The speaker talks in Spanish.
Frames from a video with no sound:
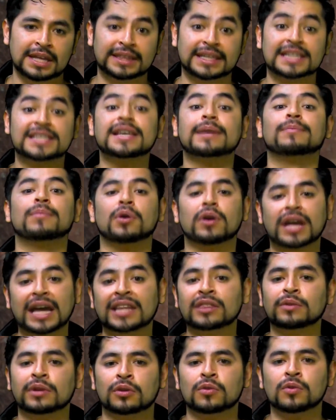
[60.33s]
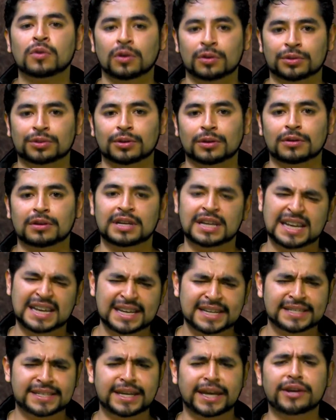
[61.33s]
desembocando en un control,
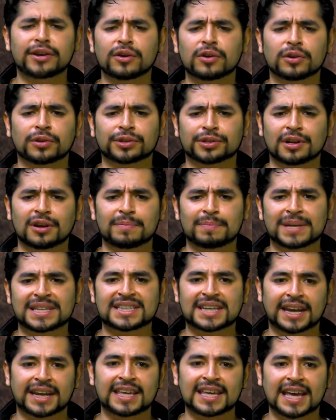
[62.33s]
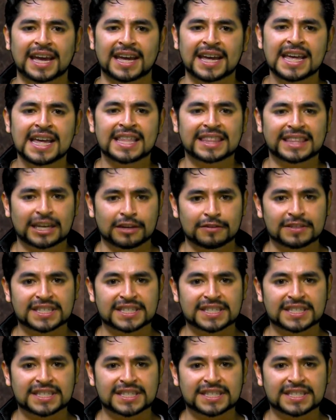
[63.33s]
serio control pensaría de